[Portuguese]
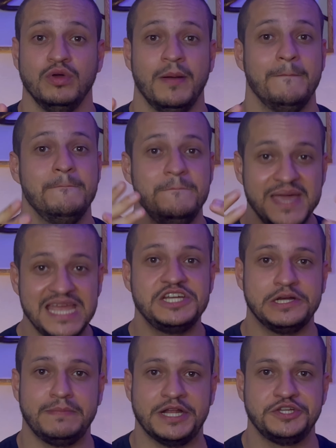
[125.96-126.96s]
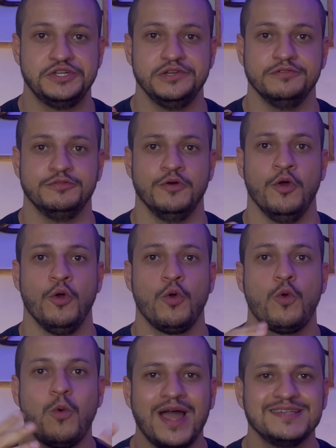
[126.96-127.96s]
bem chamativo,
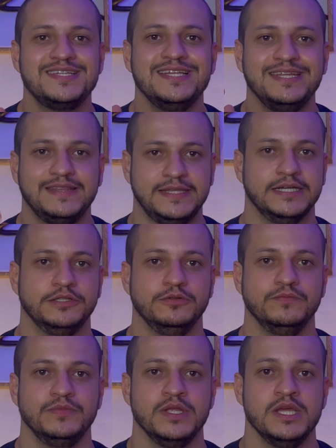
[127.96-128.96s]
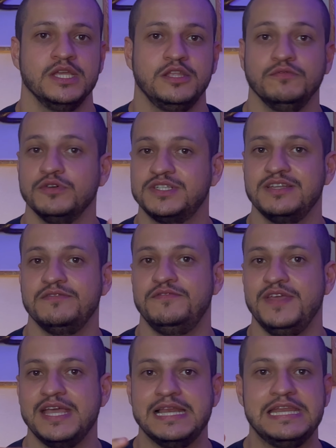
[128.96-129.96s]
quase gritando, que você
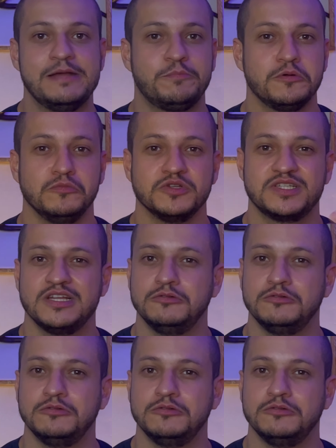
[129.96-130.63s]
vê ali a promoção o